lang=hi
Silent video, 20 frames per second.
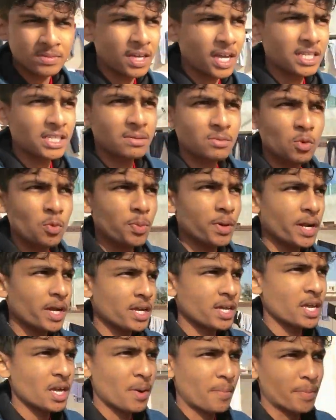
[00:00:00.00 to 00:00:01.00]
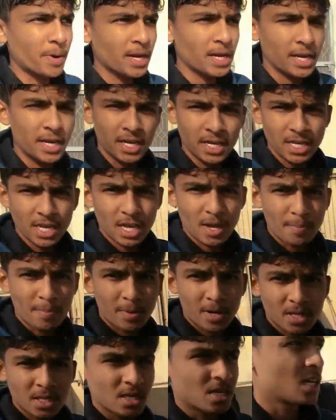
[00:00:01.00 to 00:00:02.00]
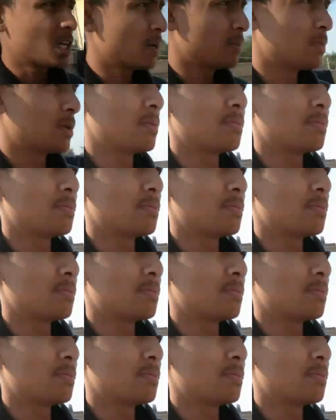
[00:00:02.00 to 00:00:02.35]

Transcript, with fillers: गाइस हम ऊपर आए हैं कपड़ा लेने ये कपड़ा देखें अब